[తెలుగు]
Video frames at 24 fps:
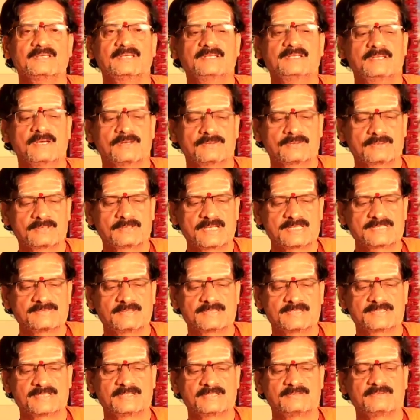ఈ ధనుర్రాశి
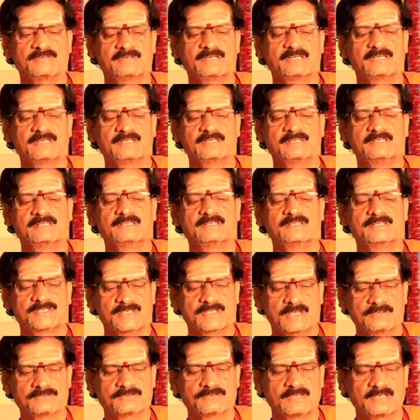వారు చేయటువంటి
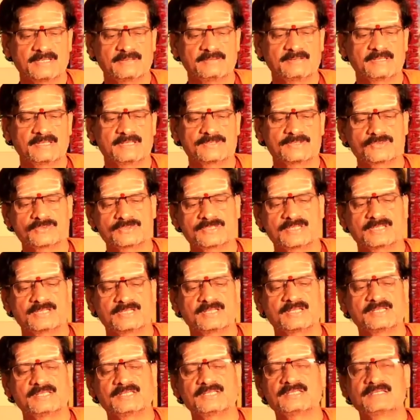శాంతులు ఏమిటి అని
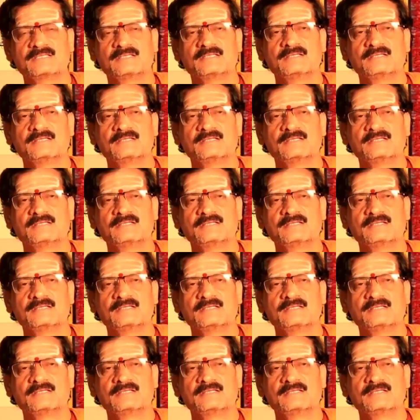చూసినట్లయితే